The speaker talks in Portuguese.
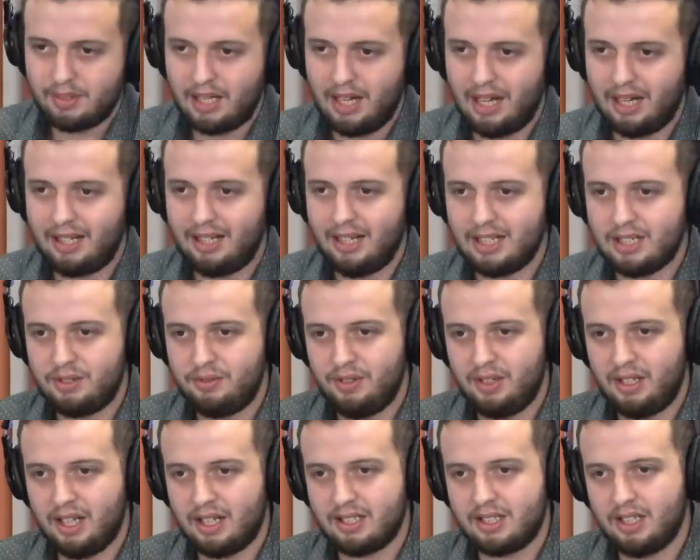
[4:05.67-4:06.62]
a
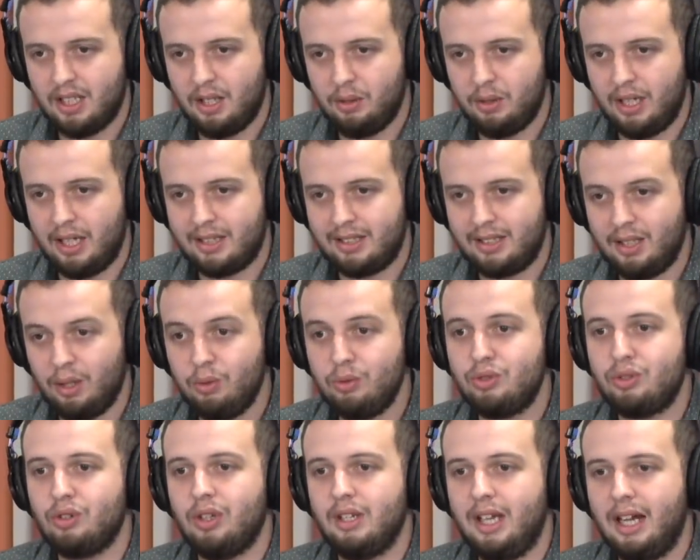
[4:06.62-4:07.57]
classificação e a tão
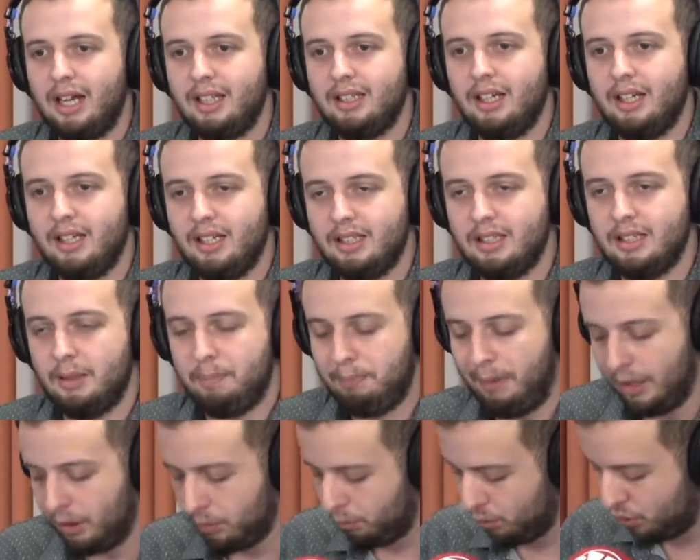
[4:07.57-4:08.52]
sonhada ida
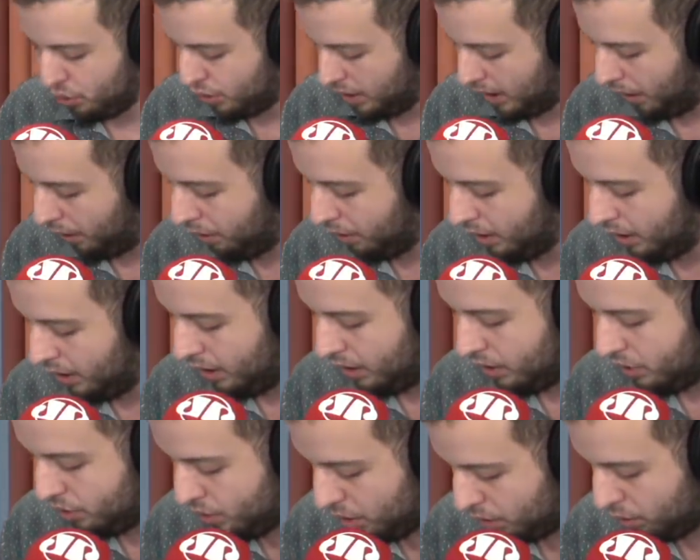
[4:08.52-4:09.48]
para o Mundial
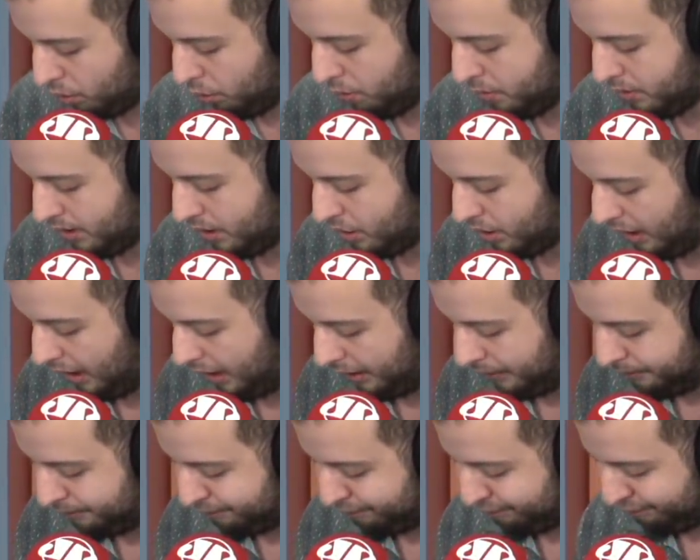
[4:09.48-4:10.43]
de Clubes, Edgar.
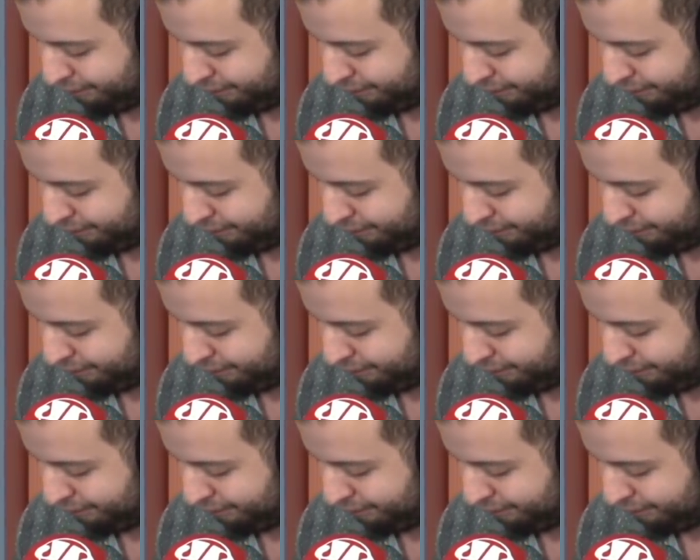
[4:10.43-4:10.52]
Tá